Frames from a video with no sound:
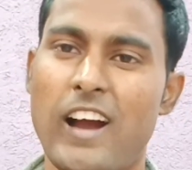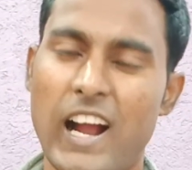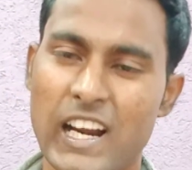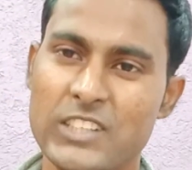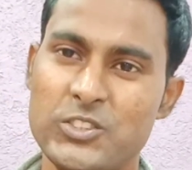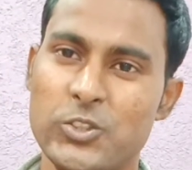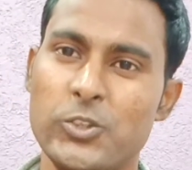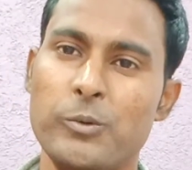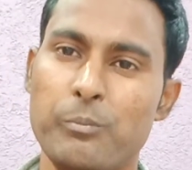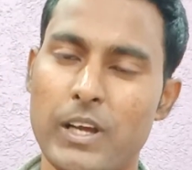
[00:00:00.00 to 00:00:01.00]
আড়াইশো
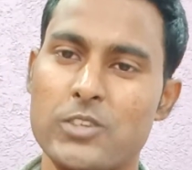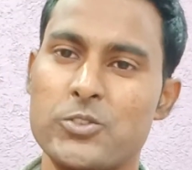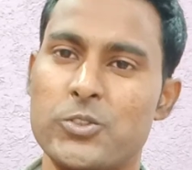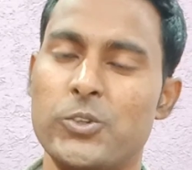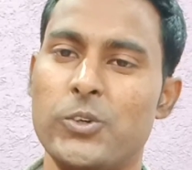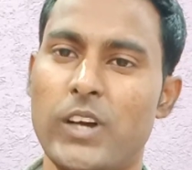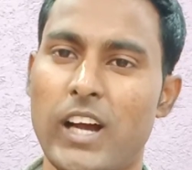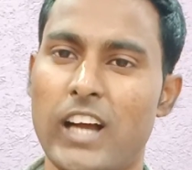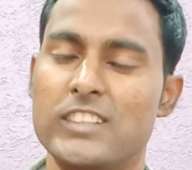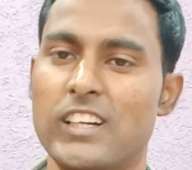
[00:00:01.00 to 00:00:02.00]
পাঁচশো
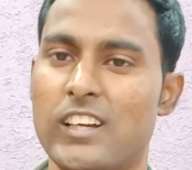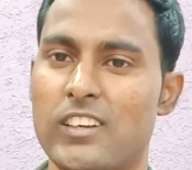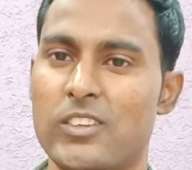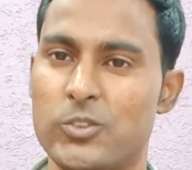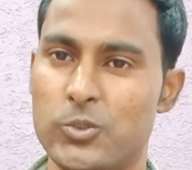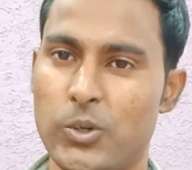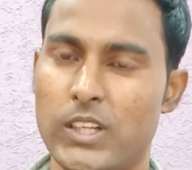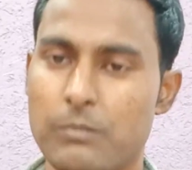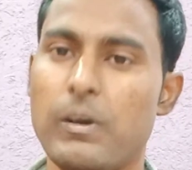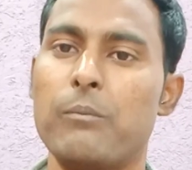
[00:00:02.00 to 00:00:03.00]
হাজার দু
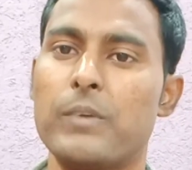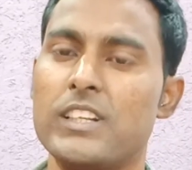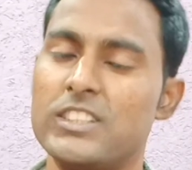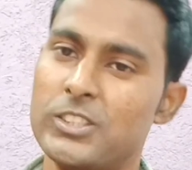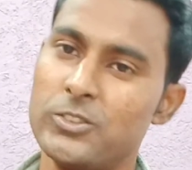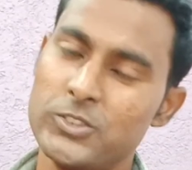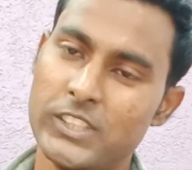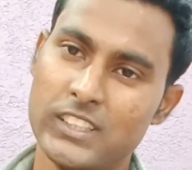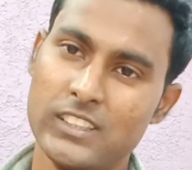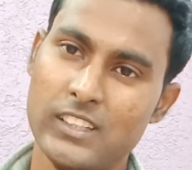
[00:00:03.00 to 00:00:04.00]
হাজার আপনার ইচ্ছে
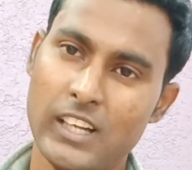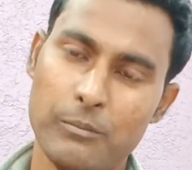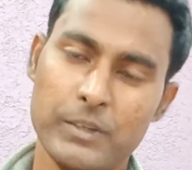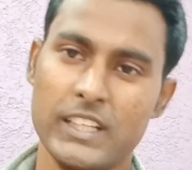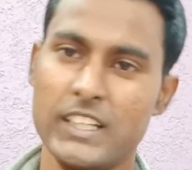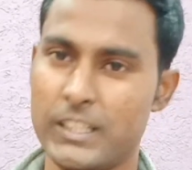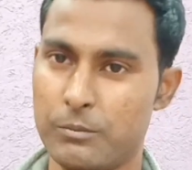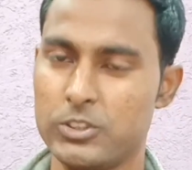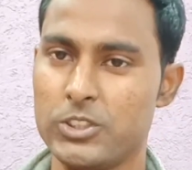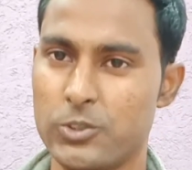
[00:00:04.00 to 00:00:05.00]
অনুযায়ী আপনি এখানে
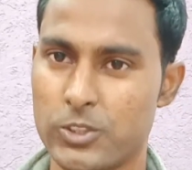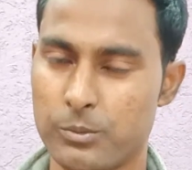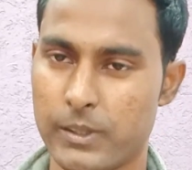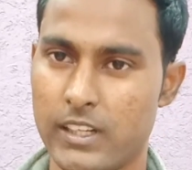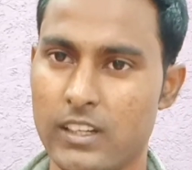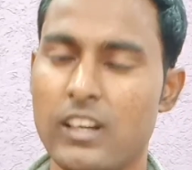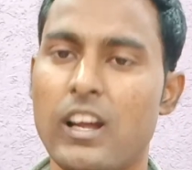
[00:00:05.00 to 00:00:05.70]
ডিপোজিট করতে পারেন